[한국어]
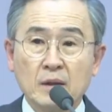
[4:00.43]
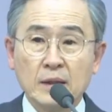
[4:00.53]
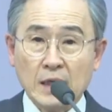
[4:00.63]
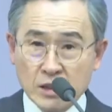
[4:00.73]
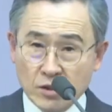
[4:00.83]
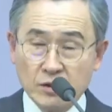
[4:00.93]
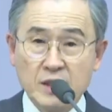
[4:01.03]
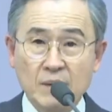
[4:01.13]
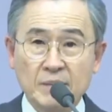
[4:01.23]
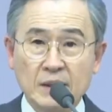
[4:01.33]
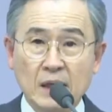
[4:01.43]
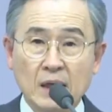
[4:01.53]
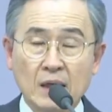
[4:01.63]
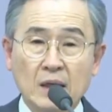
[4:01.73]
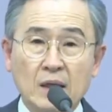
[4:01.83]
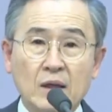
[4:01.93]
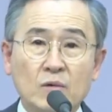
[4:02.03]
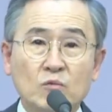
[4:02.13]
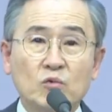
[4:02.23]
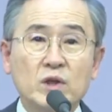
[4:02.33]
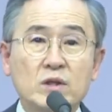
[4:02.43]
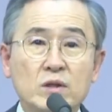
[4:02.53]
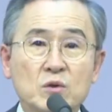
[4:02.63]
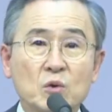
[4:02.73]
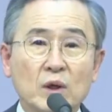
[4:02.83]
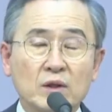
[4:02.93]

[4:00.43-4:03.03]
다시 정리합니다. 우리 스스로가